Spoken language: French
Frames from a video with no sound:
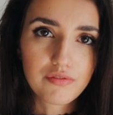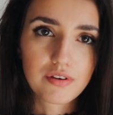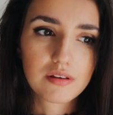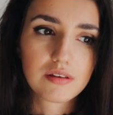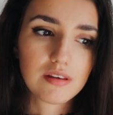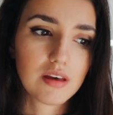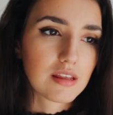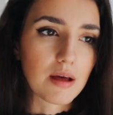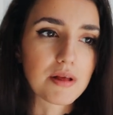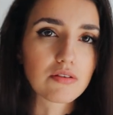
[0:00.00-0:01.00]
Enfin, il,
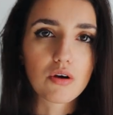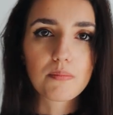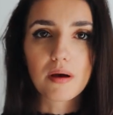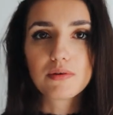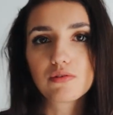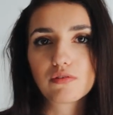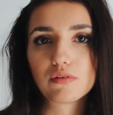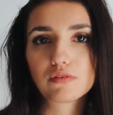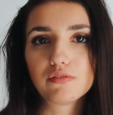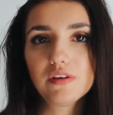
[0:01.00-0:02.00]
y en a peut-être un parmi eux qui
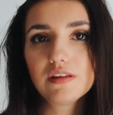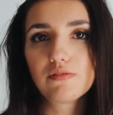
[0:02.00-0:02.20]
vont le Covid,